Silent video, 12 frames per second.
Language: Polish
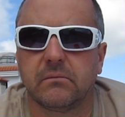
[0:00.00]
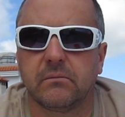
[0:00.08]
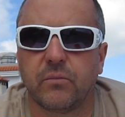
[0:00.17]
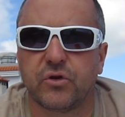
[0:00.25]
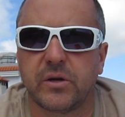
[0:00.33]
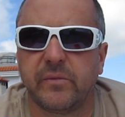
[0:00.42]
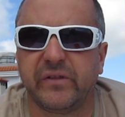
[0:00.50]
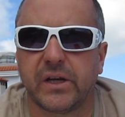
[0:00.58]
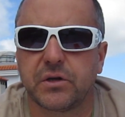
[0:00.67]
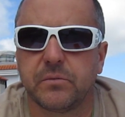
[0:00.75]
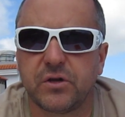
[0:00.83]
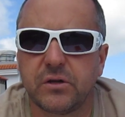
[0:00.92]
Możemy w
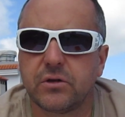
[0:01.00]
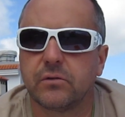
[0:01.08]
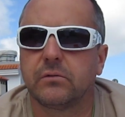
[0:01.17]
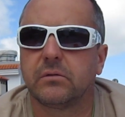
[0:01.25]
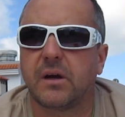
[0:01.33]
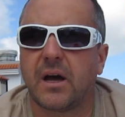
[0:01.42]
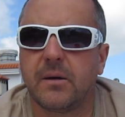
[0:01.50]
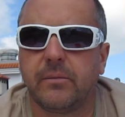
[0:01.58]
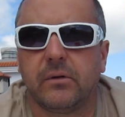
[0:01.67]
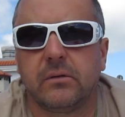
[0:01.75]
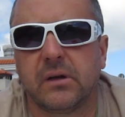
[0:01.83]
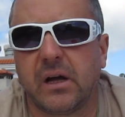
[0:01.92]
naszym życiu
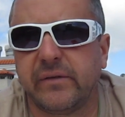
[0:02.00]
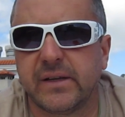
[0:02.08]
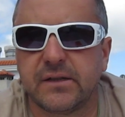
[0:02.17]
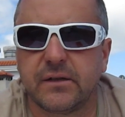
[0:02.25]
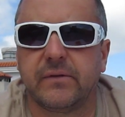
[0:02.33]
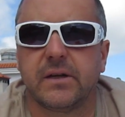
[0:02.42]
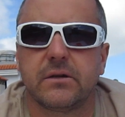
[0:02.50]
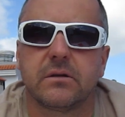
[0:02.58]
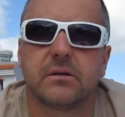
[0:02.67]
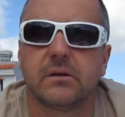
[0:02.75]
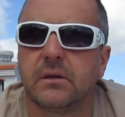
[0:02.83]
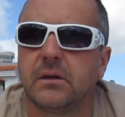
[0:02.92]
albo awansować,
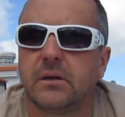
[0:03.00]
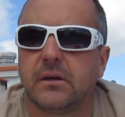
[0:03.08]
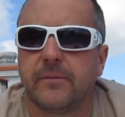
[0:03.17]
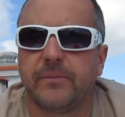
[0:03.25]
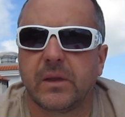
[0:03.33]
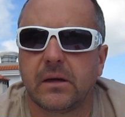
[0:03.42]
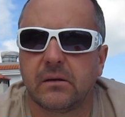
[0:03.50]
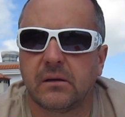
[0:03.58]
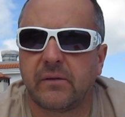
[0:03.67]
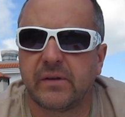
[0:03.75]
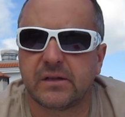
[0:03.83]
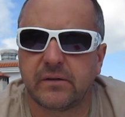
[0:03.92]

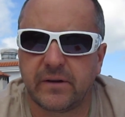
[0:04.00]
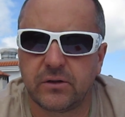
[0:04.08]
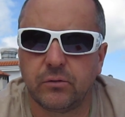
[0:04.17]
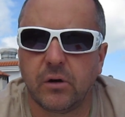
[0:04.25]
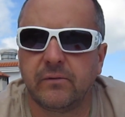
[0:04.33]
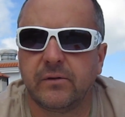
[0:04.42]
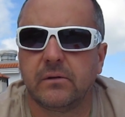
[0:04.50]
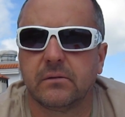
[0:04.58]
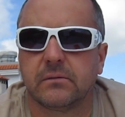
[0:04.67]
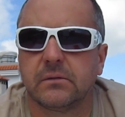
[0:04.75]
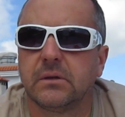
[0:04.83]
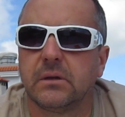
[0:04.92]
awansować duchowo,
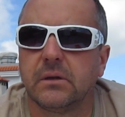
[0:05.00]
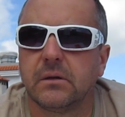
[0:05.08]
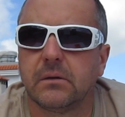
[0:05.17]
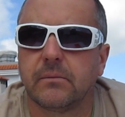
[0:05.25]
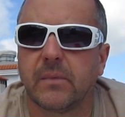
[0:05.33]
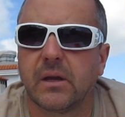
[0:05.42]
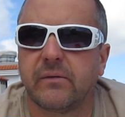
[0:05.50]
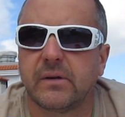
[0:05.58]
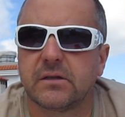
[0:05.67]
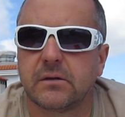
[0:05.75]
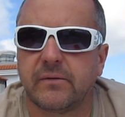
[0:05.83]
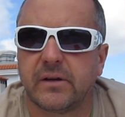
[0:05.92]

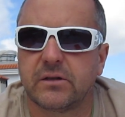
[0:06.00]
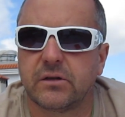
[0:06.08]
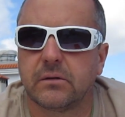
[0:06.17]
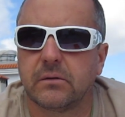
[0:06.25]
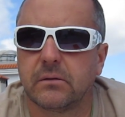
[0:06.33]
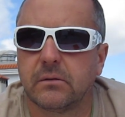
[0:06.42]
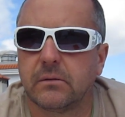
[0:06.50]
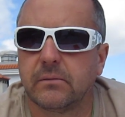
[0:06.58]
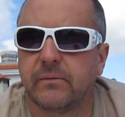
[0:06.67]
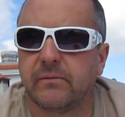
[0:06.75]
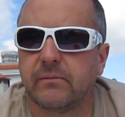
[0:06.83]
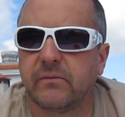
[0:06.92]
awansować y,
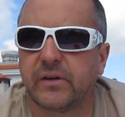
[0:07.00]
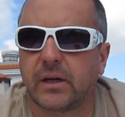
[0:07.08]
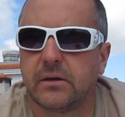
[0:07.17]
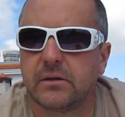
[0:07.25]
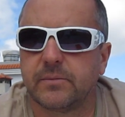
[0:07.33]
w taki